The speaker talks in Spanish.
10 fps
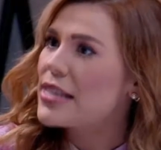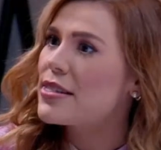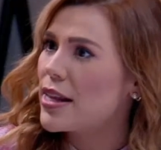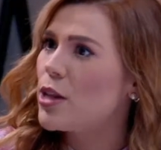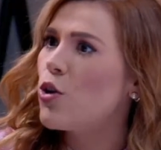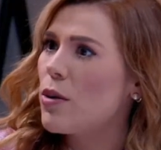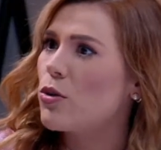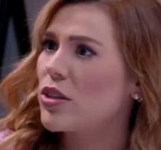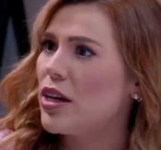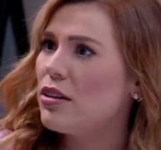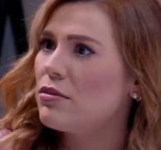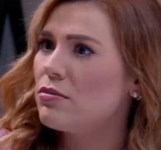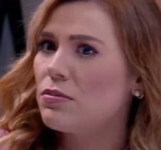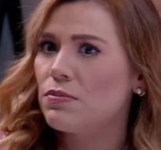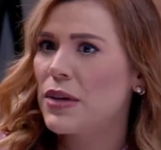salió a votar
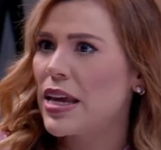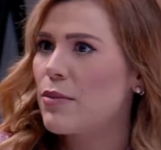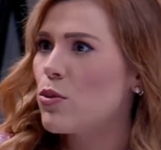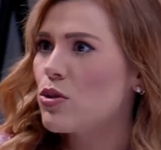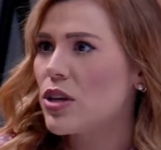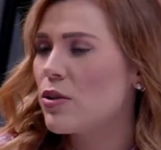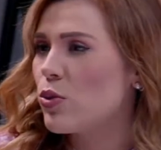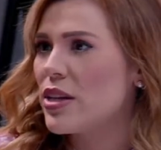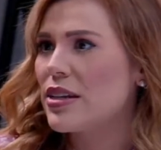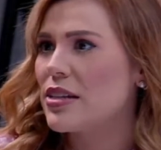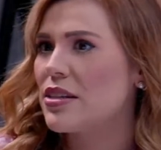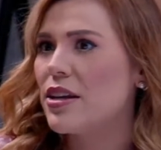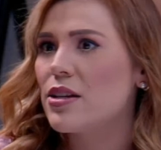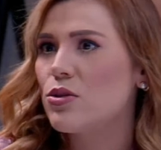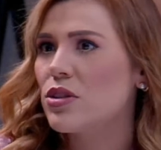veíamos algunas
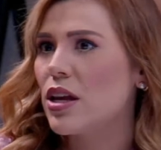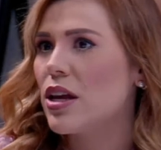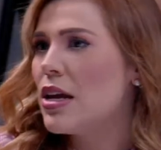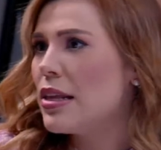casillas donde